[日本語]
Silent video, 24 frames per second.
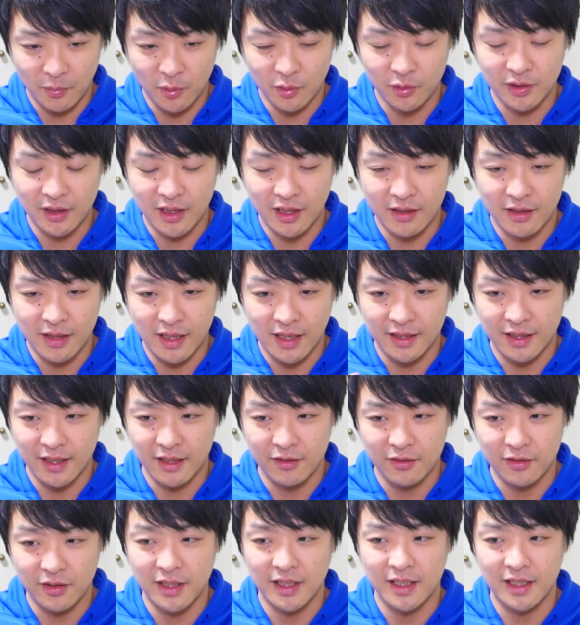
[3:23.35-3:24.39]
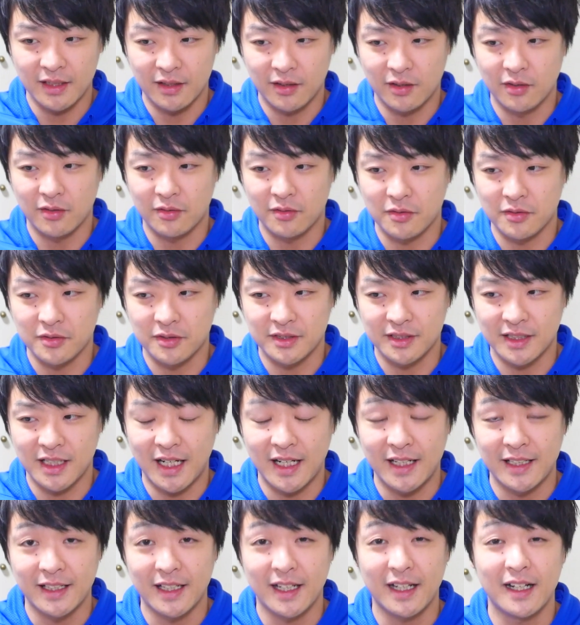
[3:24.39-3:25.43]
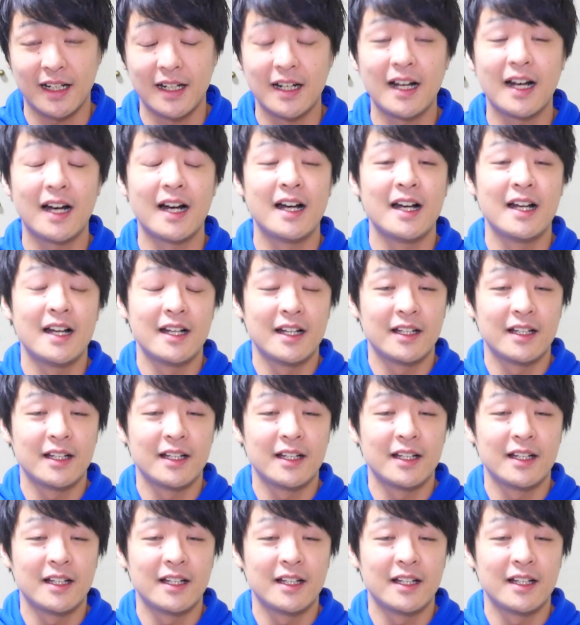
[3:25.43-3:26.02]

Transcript: 持ってるエネルギーっていうのを使いながら